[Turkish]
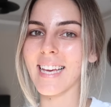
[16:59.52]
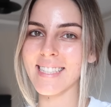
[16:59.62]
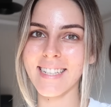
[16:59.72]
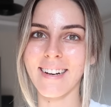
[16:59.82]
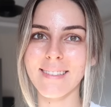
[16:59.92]

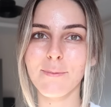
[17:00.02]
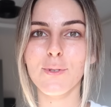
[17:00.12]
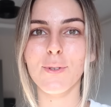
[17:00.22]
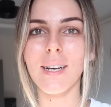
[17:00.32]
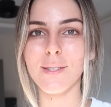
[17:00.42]
geç kaldım
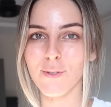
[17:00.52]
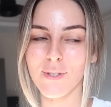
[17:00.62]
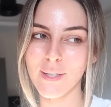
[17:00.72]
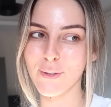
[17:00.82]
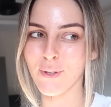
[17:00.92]
çünkü az
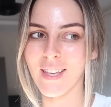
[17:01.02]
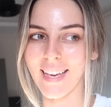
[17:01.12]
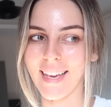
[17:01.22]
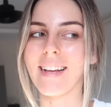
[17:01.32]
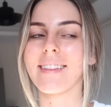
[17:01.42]
önce de
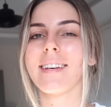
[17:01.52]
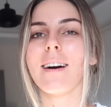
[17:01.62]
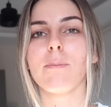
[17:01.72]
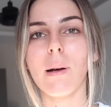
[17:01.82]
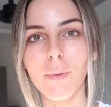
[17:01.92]
Rukiye geldi.
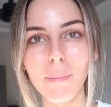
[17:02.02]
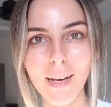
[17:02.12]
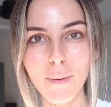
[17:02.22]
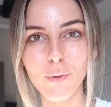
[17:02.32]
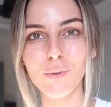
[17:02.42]
Ablamla bayağı bir